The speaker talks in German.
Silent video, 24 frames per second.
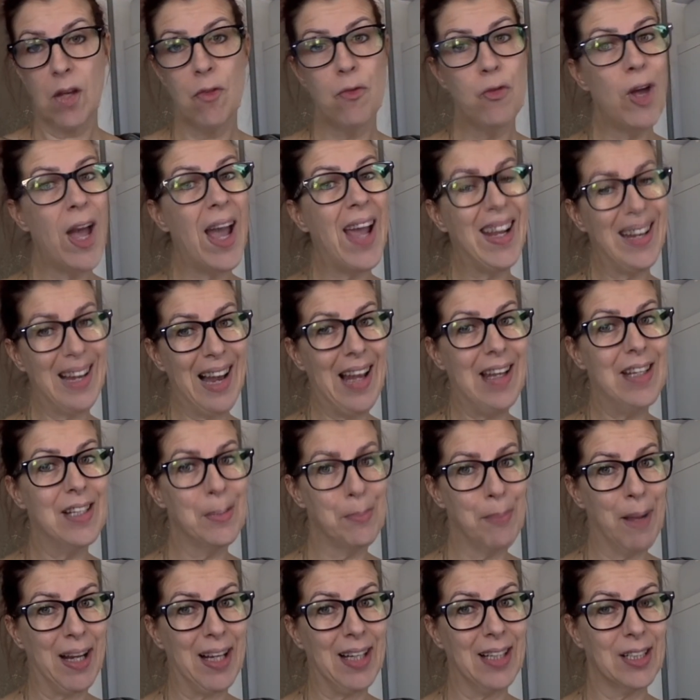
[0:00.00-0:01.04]
Für ein kleines
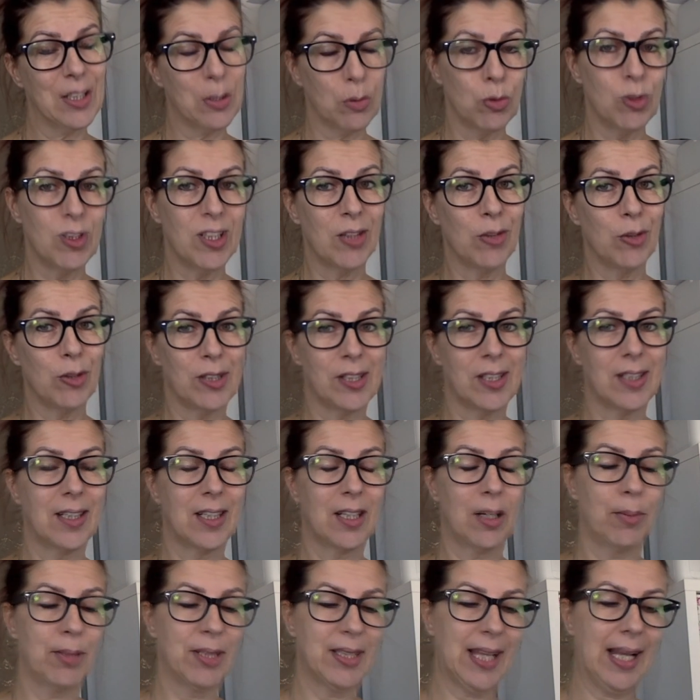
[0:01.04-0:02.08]
Backel. Das große kostet dann,
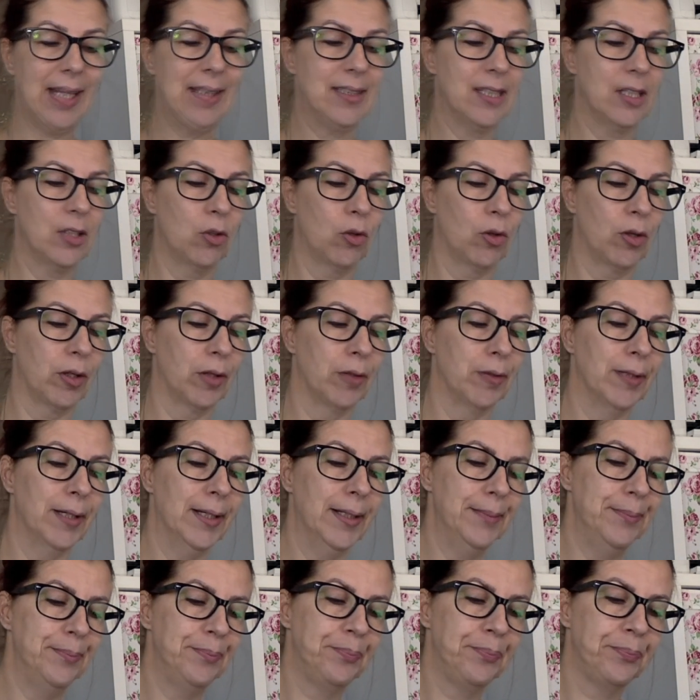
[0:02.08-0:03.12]
glaube ich, 13 Euro,
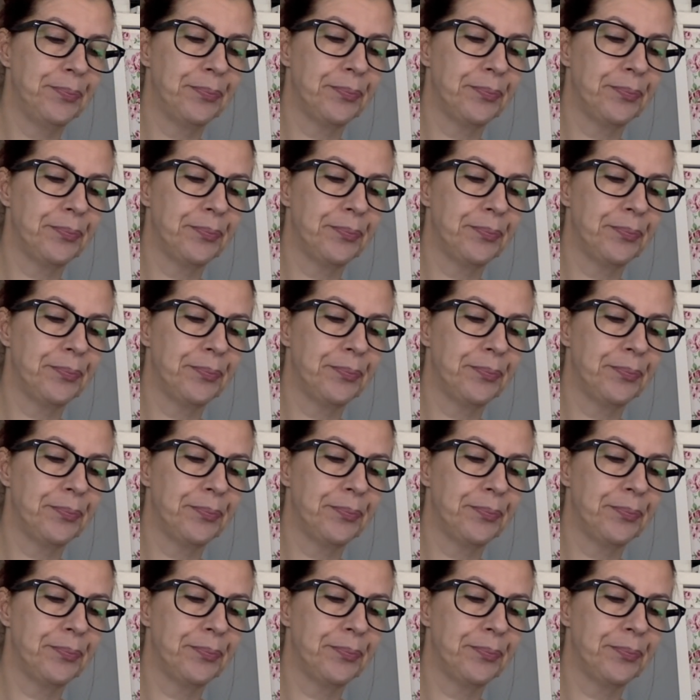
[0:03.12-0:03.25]
ja.